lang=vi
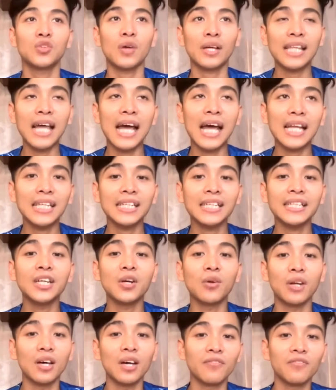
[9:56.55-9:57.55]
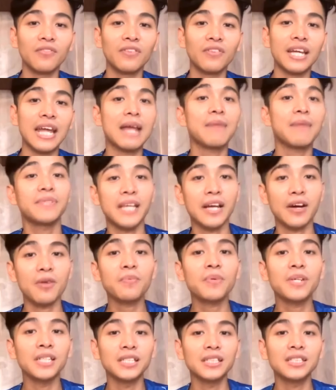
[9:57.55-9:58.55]
xóa tan những hiểu lầm về ép dẻo
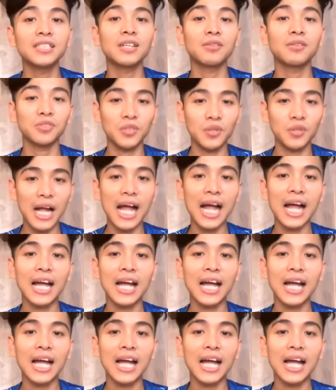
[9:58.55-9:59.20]
ép cứng trong yoga